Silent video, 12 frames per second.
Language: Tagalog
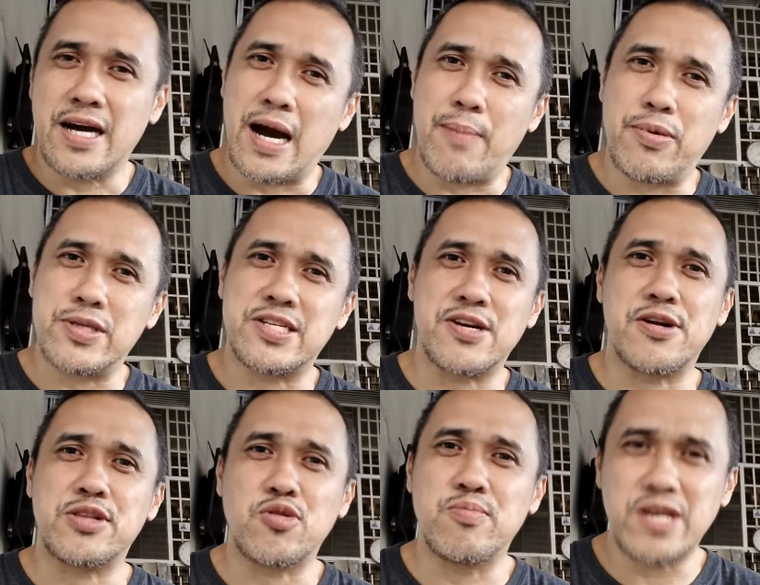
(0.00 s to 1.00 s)
tapos share
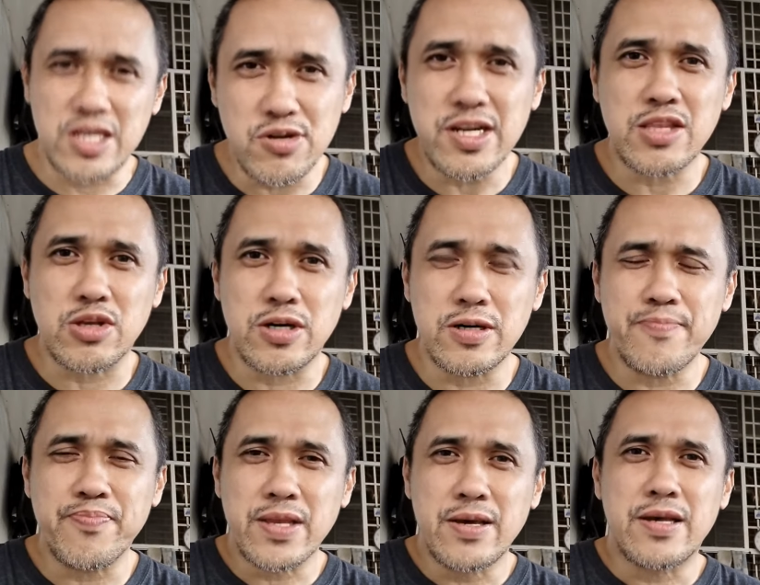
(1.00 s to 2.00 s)
itong video na to
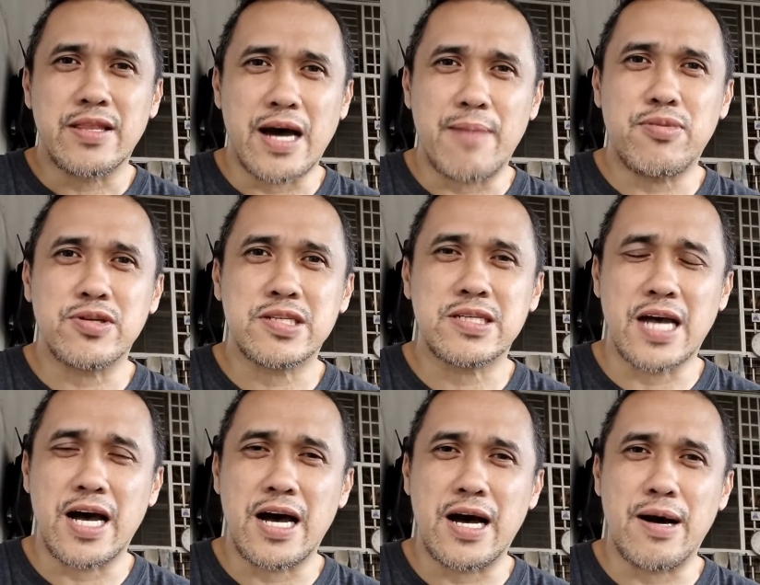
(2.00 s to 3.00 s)
tapos
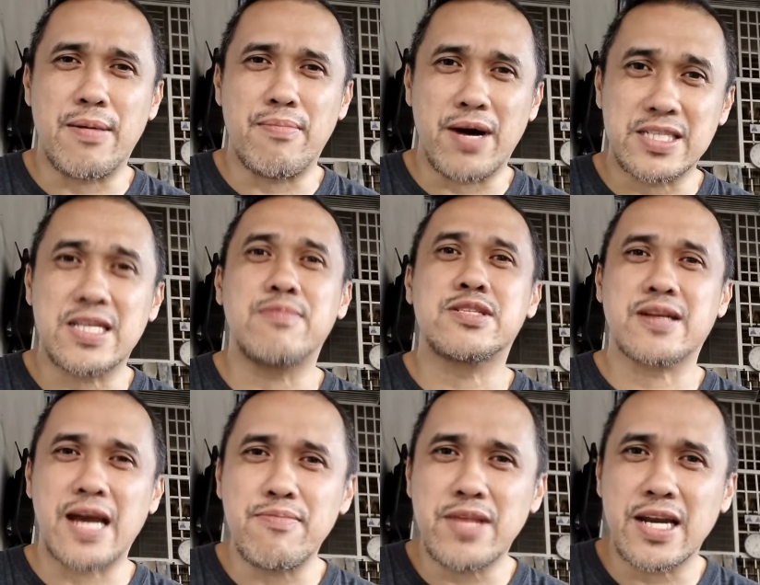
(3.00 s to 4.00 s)
uh,
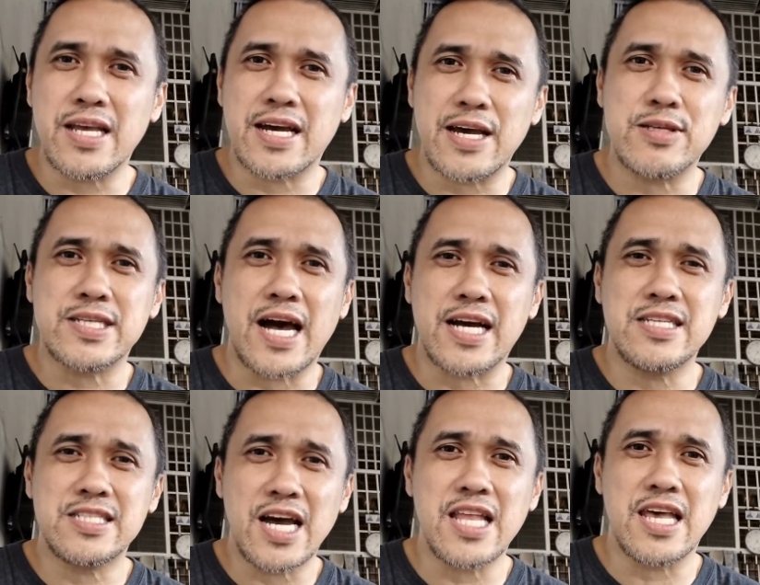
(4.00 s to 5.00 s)
mag-subscribe na rin kayo sa akin
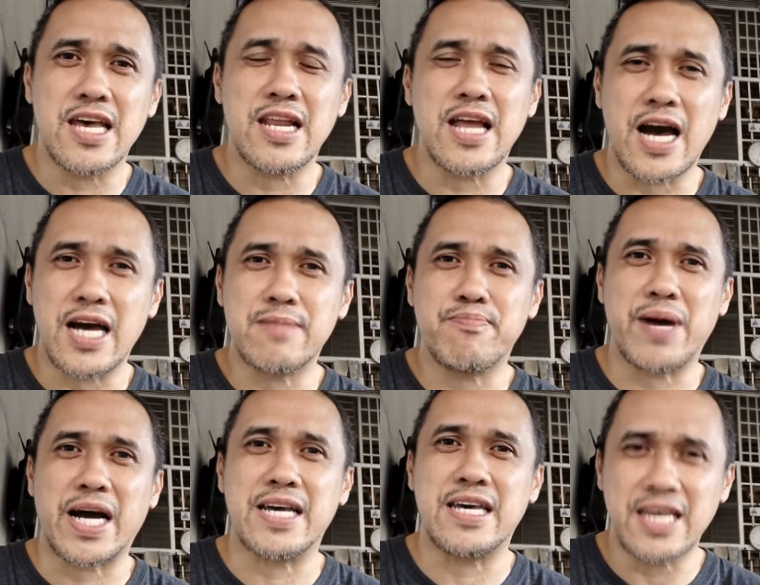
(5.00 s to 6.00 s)
channel at
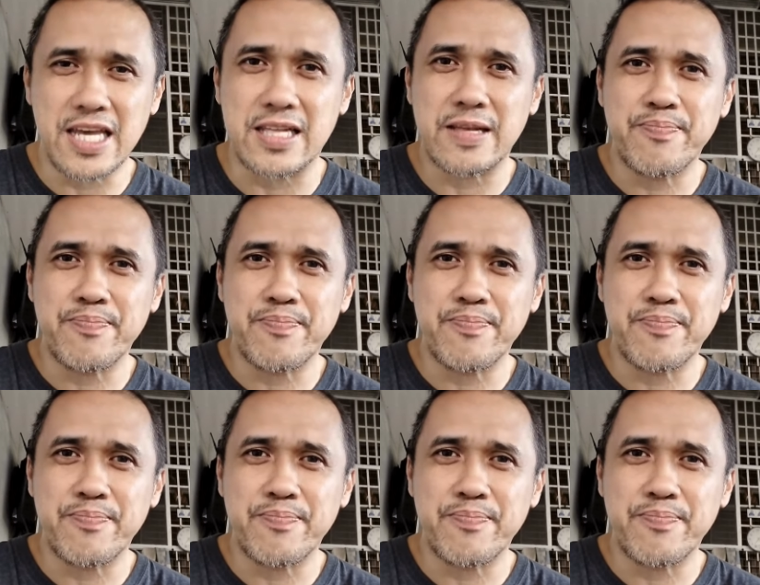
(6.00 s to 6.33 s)
paki-hit